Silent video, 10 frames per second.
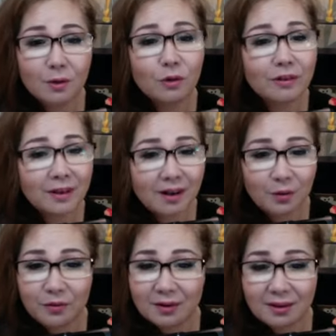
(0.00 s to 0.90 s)
Quý vị ơi,
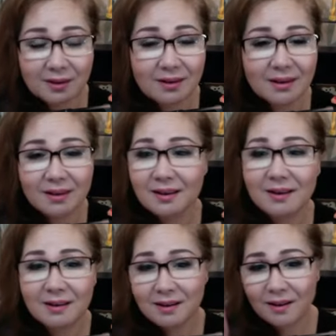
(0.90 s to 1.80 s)
quý vị đừng có đi,
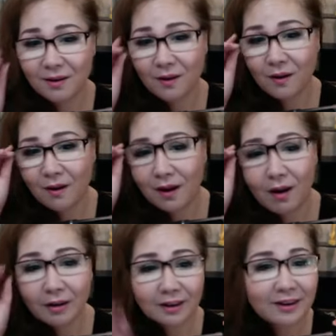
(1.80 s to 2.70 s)
đừng đừng có
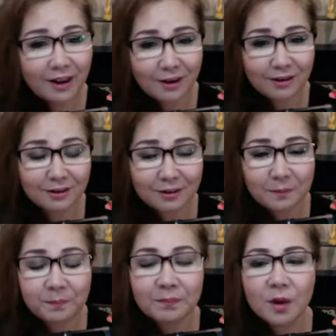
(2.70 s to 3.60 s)
lo vấn đề đó nữa.
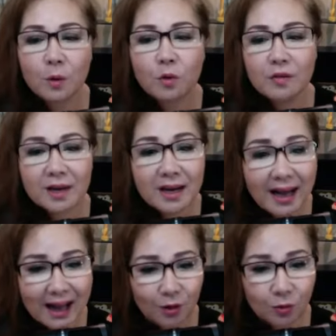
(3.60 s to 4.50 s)
Quý vị
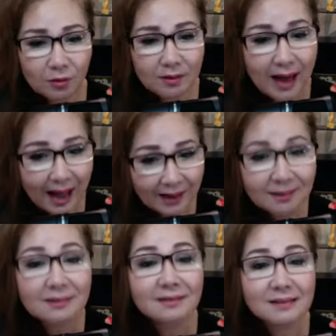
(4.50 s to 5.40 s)
nào đã
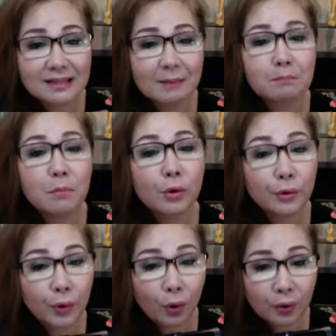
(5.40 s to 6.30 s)
từng xăm
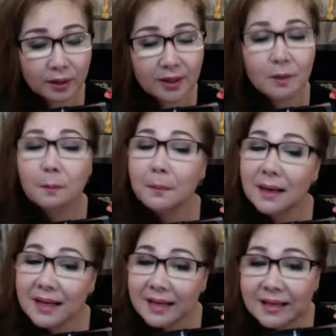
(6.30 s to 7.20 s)
môi rồi,
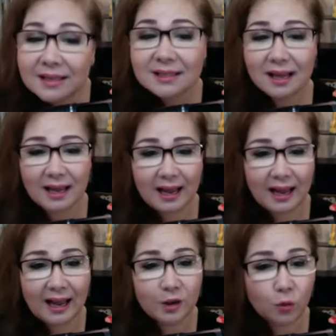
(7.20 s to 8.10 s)
please
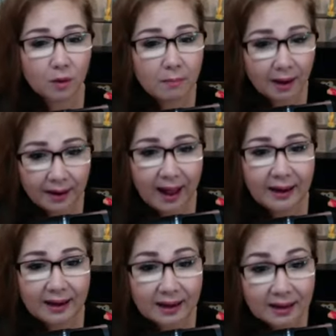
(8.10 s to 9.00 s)
hãy dùng cái mặt
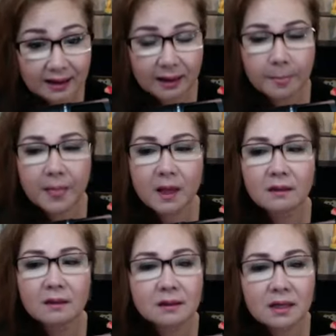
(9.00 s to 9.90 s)
nạ này liền.
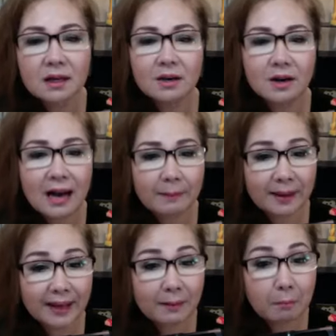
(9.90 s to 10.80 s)
Thứ nhất, nó
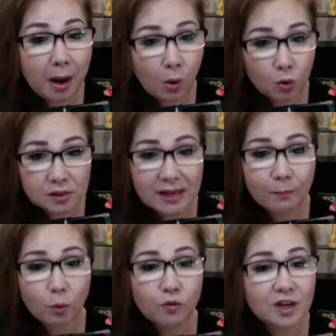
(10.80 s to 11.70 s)
làm cái màu
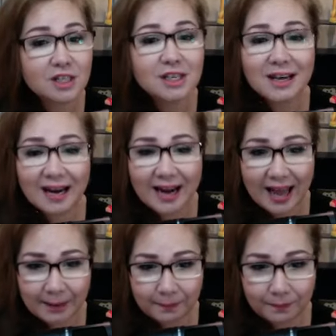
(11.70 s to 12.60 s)
xăm quý vị rất là
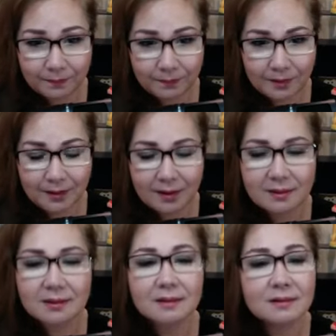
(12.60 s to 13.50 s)
đẹp.
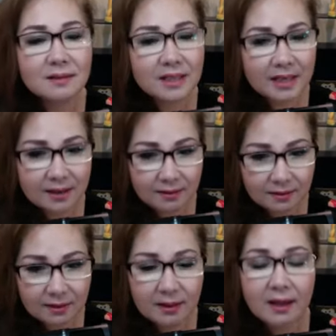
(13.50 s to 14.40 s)
Thứ nhì
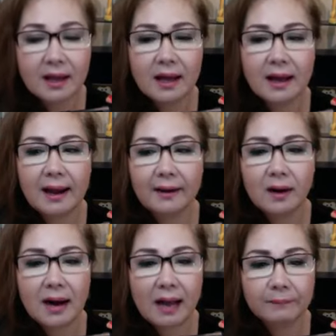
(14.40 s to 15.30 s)
nữa là nó
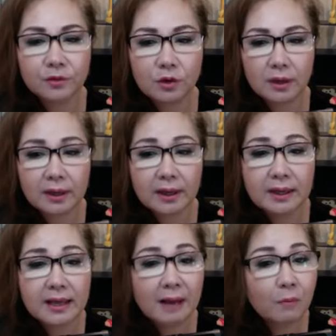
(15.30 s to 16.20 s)
làm cho
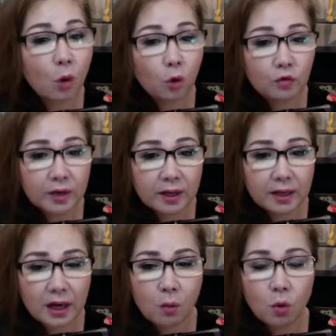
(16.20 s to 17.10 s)
cái da môi quý vị
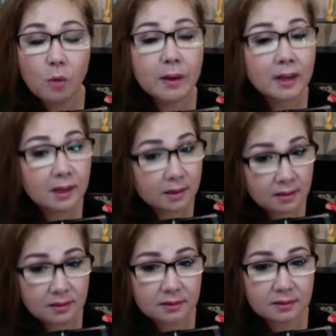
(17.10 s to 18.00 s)
không có bị
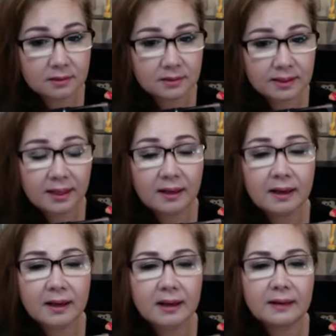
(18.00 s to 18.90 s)
hư nhá.
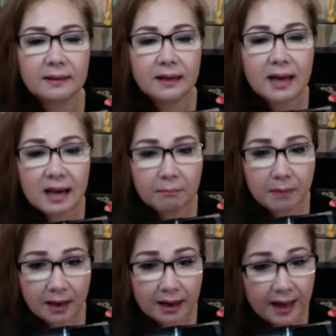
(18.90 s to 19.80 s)
Thì đây là
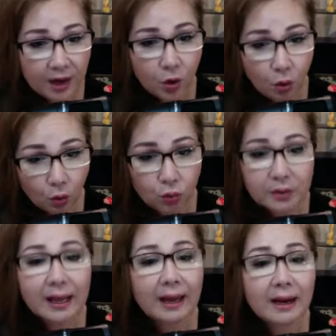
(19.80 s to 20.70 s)
mặt nạ ngủ
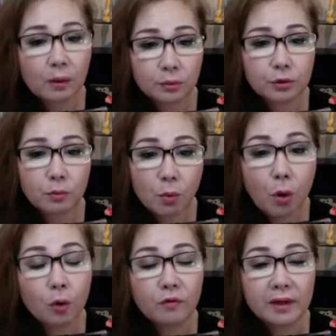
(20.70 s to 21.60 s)
giải độc cho
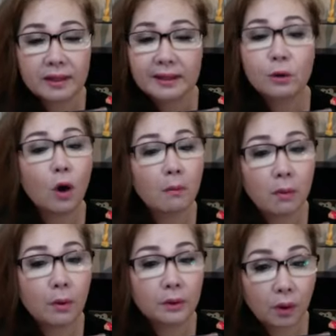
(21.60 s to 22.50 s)
môi, quý vị chỉ thoa
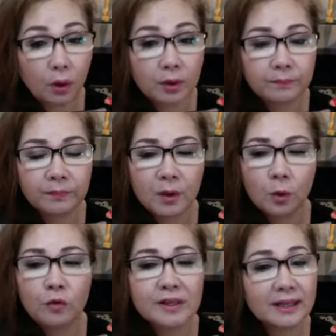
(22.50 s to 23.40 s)
môi thôi,
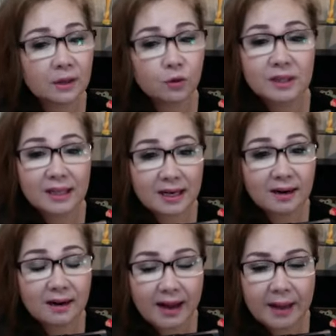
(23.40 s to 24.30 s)
quý vị sẽ thử và thấy
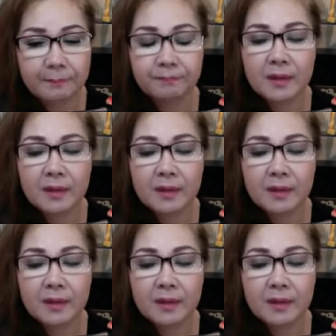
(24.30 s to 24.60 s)
rất là đẹp.